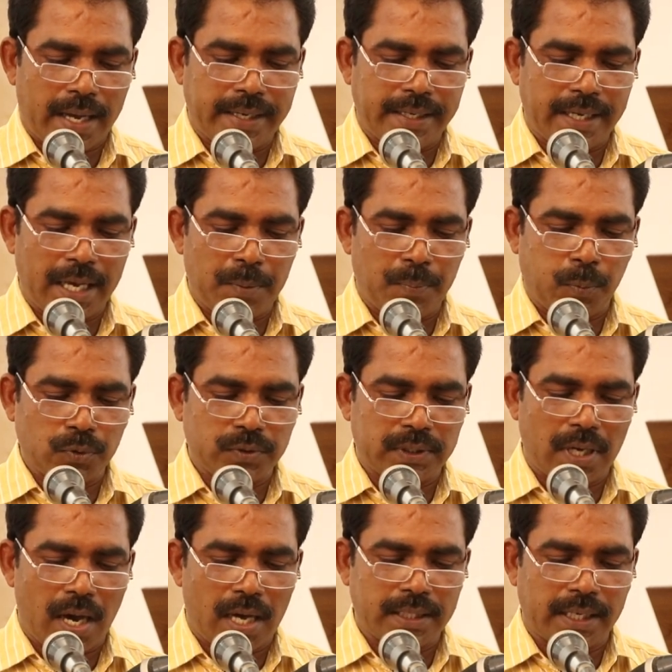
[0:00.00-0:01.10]
கனியை
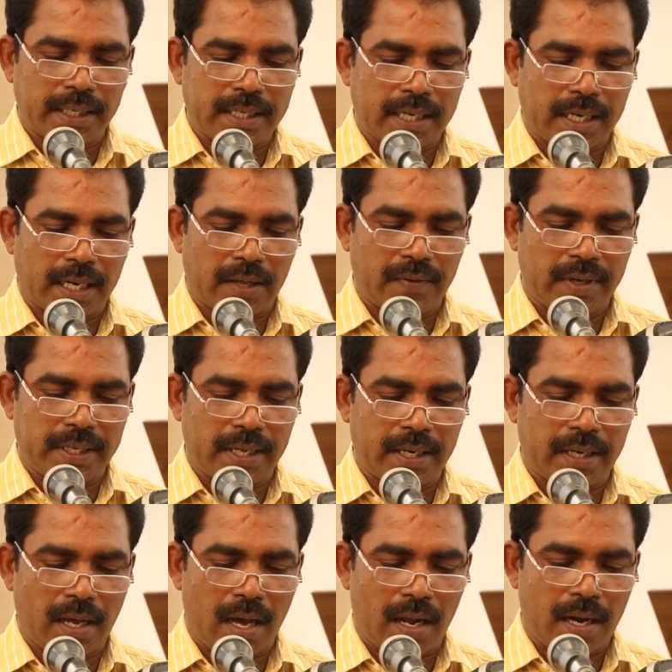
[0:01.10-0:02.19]
புசியாதிருக்க கடவன்
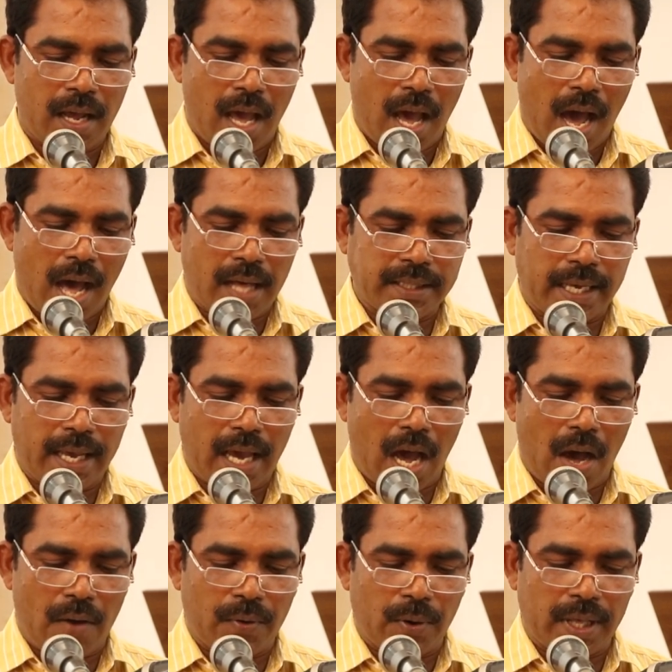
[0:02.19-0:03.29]
என்றார் அதை
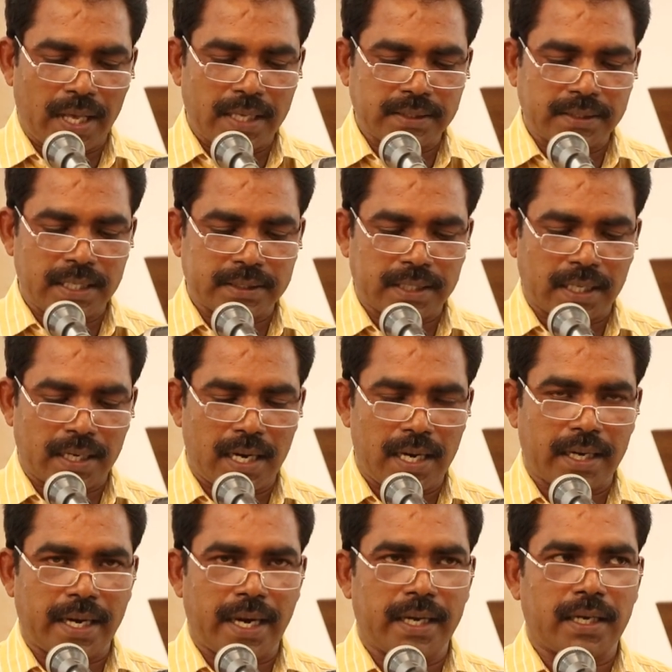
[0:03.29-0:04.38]
அவருடைய
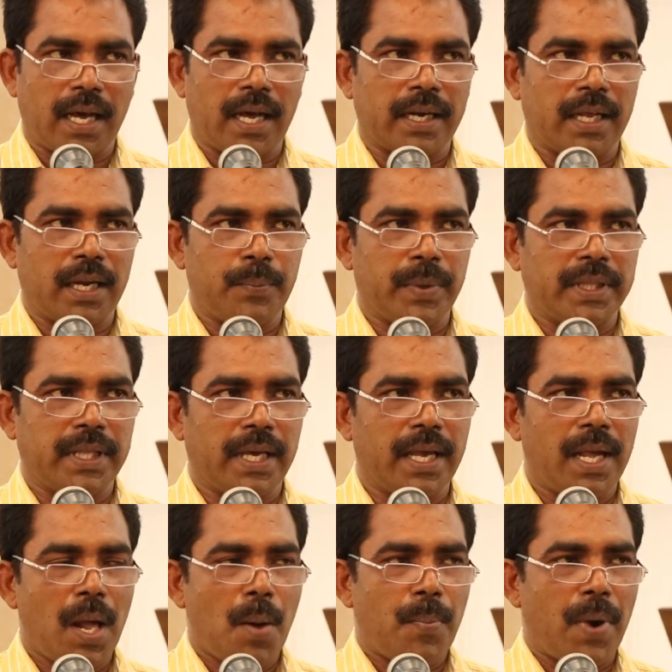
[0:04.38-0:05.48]
சீசர்கள் கேட்டார் என்பதே
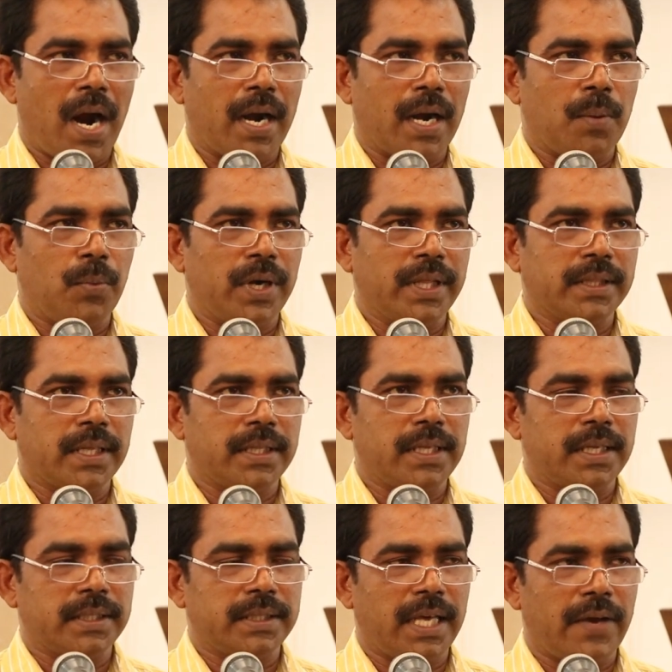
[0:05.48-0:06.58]
பாடம்
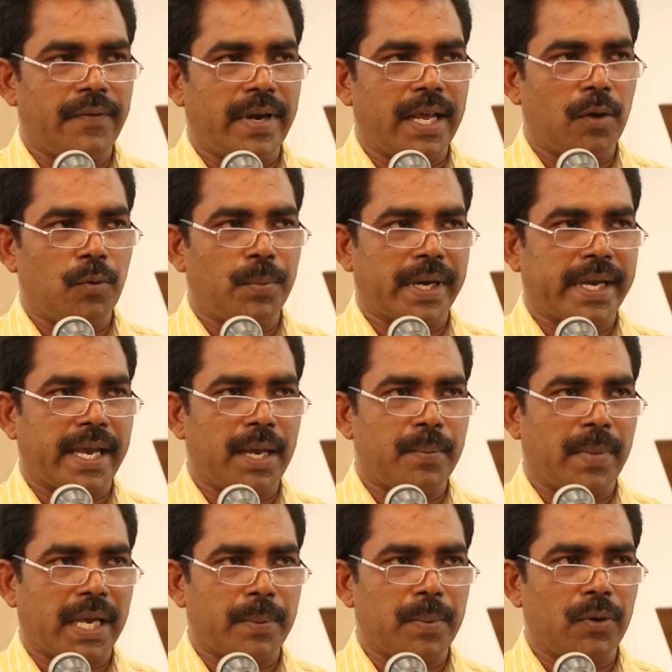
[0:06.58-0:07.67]
முடிந்தது தேவனே உமக்கே
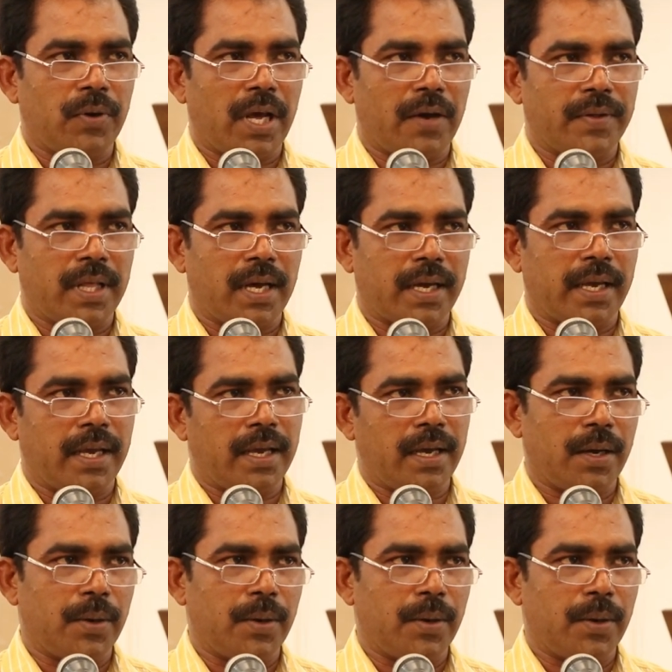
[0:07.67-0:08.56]
மகிமை உண்டாவதாக